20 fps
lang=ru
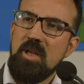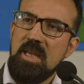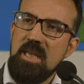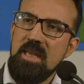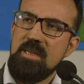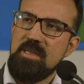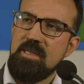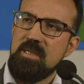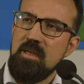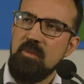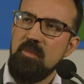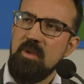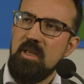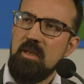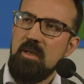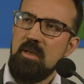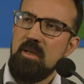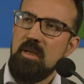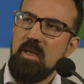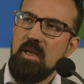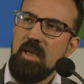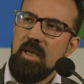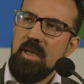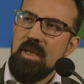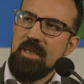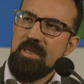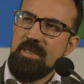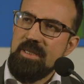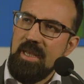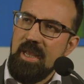нужно больше
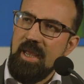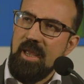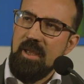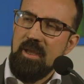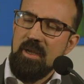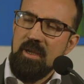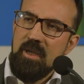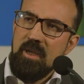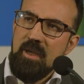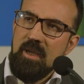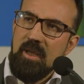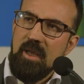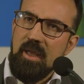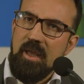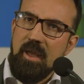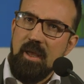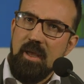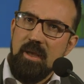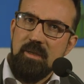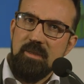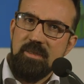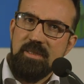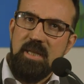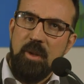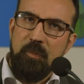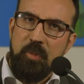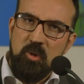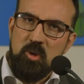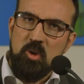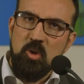дисциплины.
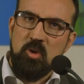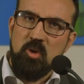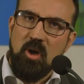Но